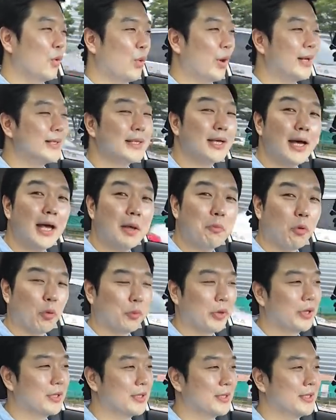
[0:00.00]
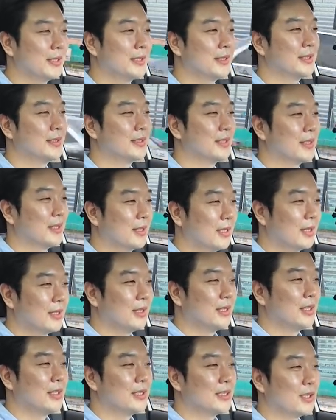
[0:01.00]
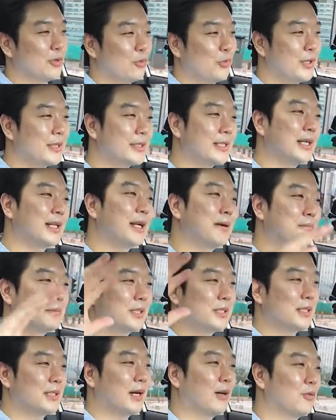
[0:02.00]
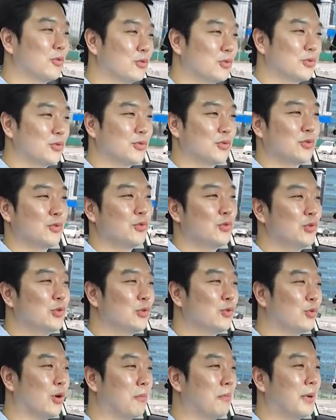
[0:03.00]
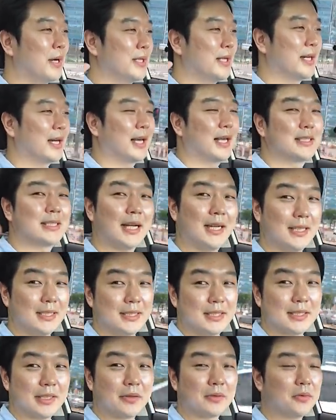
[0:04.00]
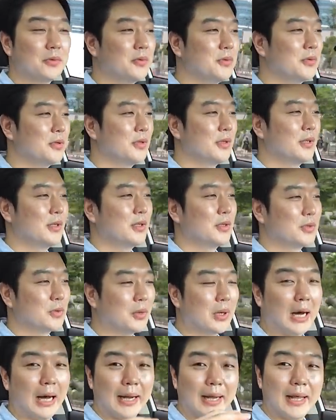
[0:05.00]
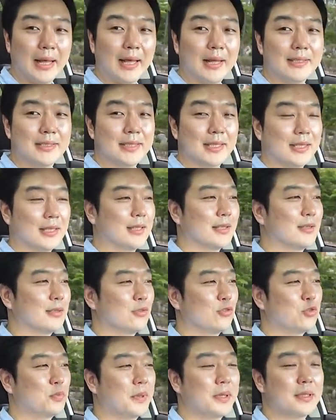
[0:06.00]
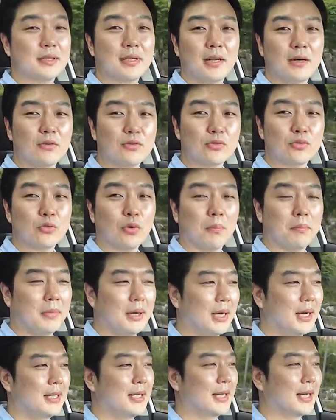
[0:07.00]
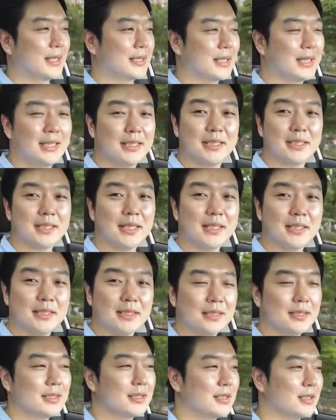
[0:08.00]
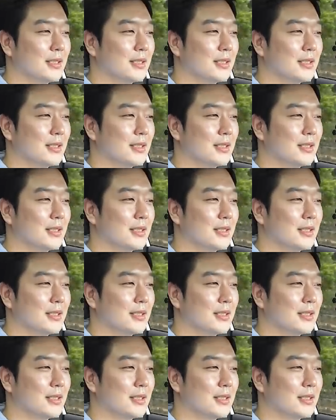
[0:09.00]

회사에 보면은 이제 윗사람들하고도 원만하게 잘 지내고 또 아래 이제 후배들하고도 원만하게 잘 지내는